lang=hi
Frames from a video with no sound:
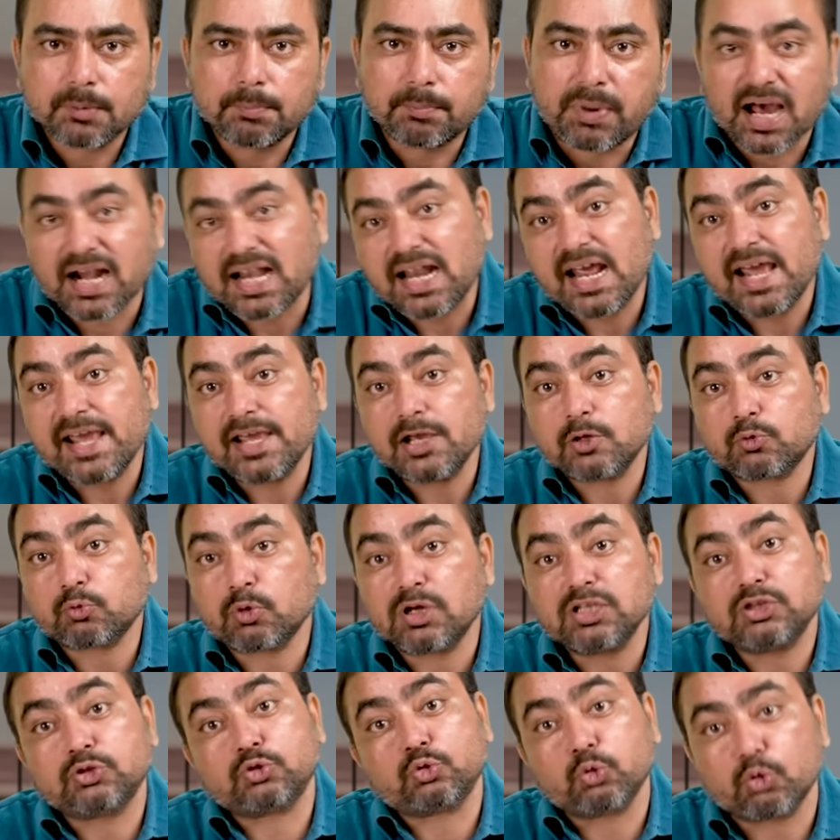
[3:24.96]
भले ही
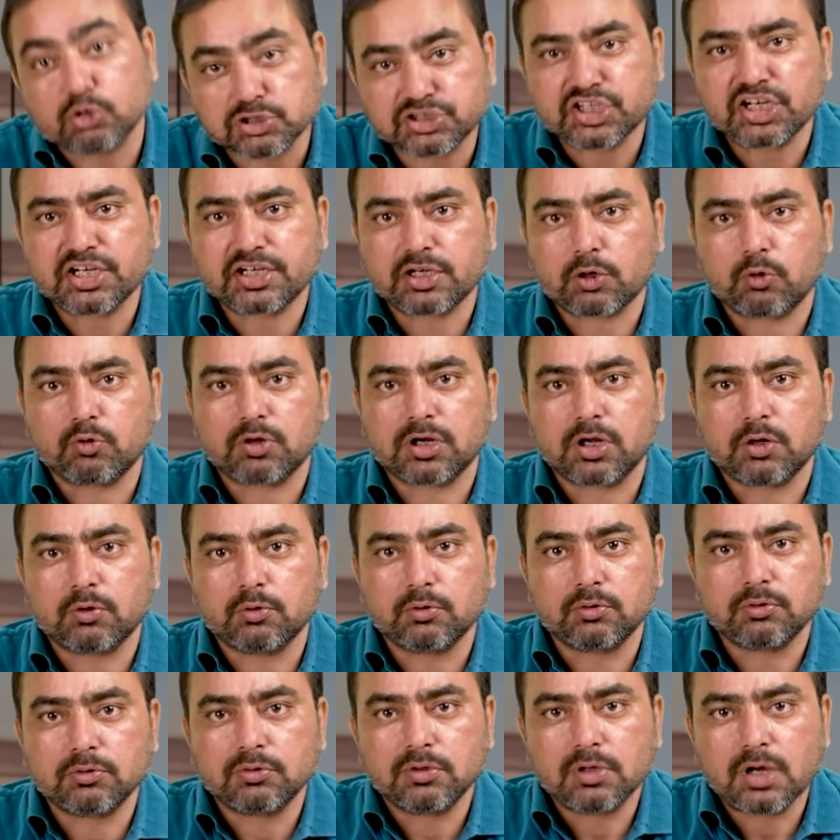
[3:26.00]
कोई दोषी क्यों ना
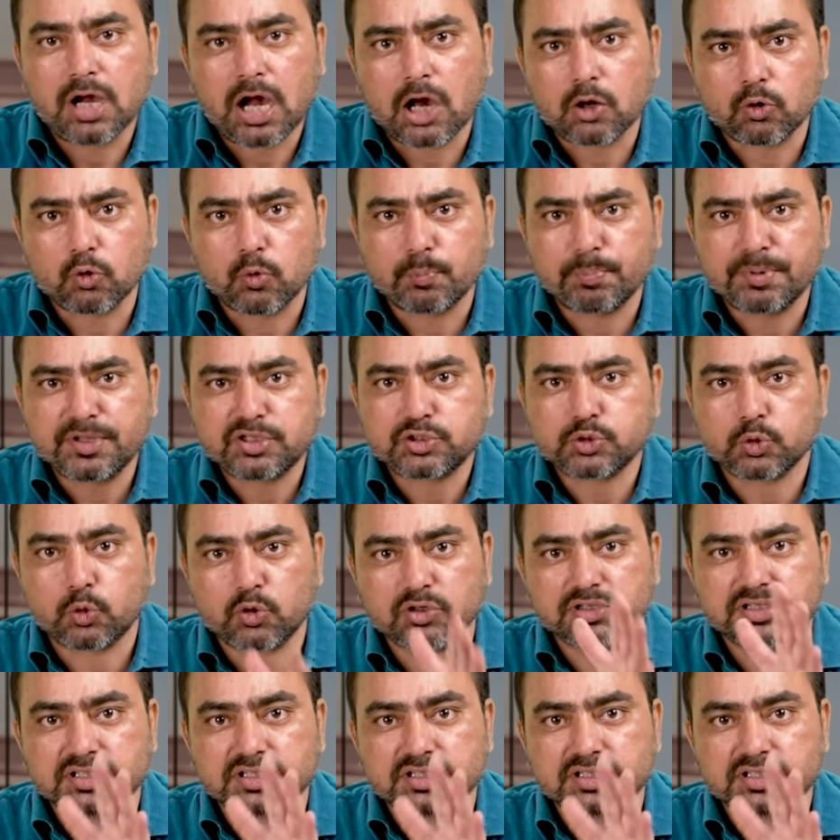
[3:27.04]
हो आरोपी छोड़